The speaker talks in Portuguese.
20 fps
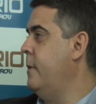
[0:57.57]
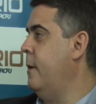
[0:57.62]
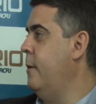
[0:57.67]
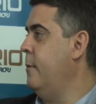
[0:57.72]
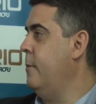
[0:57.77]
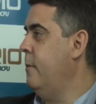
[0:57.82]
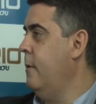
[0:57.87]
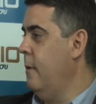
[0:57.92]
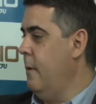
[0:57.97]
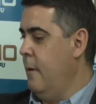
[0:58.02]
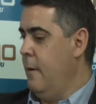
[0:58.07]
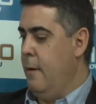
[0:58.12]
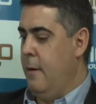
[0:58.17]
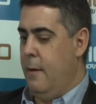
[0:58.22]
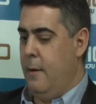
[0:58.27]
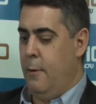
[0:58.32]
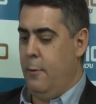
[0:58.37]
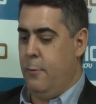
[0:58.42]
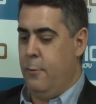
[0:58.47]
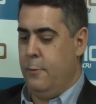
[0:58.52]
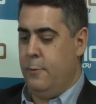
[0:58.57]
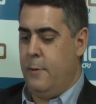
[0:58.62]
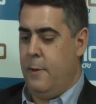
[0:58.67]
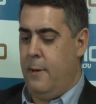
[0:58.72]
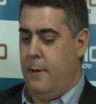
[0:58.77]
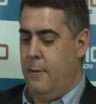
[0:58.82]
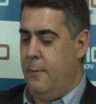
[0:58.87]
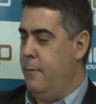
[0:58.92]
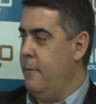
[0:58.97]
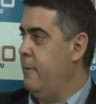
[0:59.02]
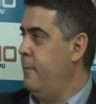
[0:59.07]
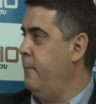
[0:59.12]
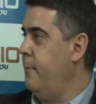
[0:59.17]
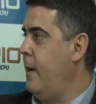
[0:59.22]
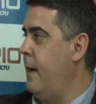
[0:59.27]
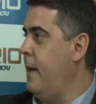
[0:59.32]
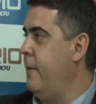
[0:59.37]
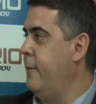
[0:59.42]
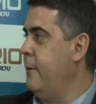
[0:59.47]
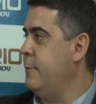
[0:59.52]
Então, Augusto, a
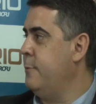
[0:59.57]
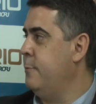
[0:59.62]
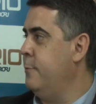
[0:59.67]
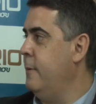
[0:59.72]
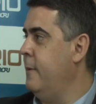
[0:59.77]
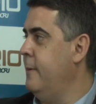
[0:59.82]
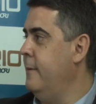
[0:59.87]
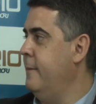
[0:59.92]
palavra é sua.